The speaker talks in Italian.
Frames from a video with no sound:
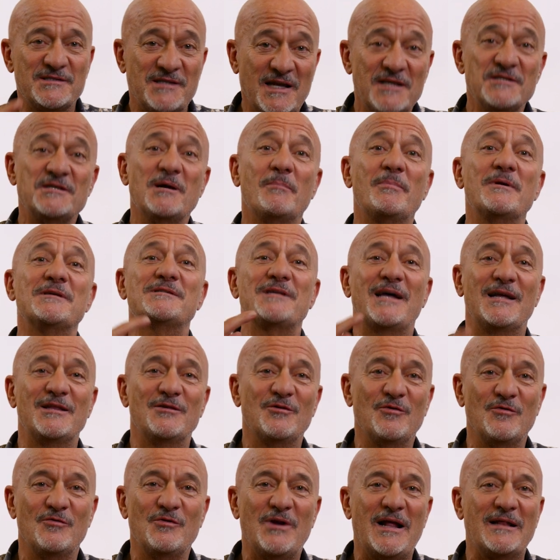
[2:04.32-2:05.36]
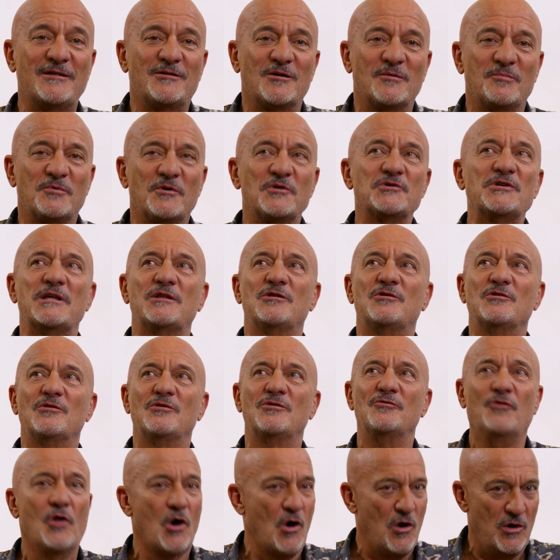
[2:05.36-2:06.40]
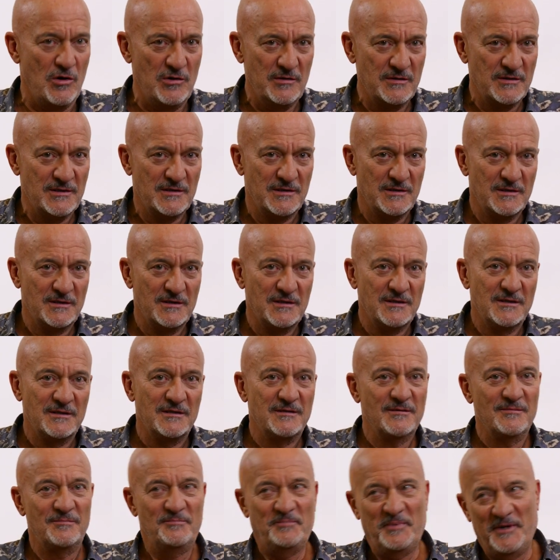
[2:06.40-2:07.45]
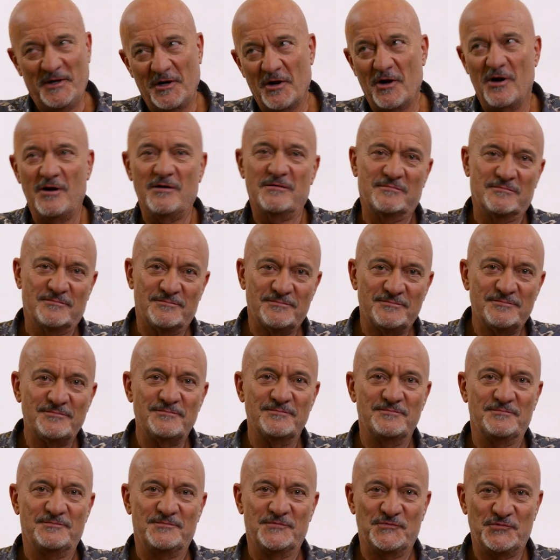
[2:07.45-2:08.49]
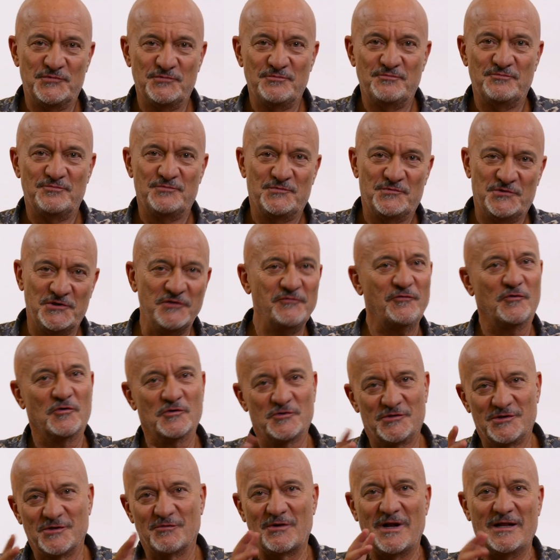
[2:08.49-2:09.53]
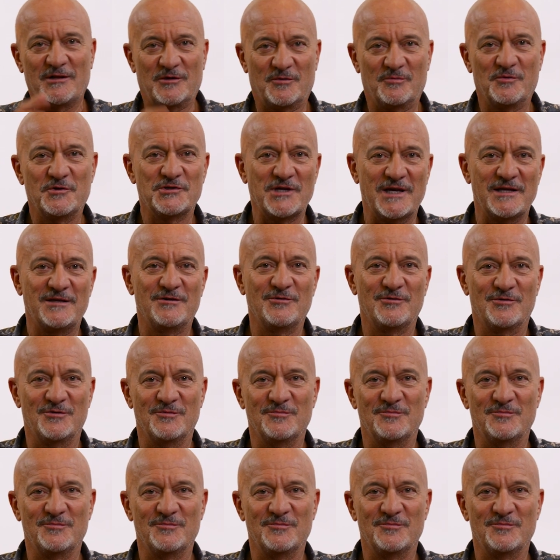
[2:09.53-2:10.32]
stai già pensando a un altro progetto? No, però ci fosse un altro progetto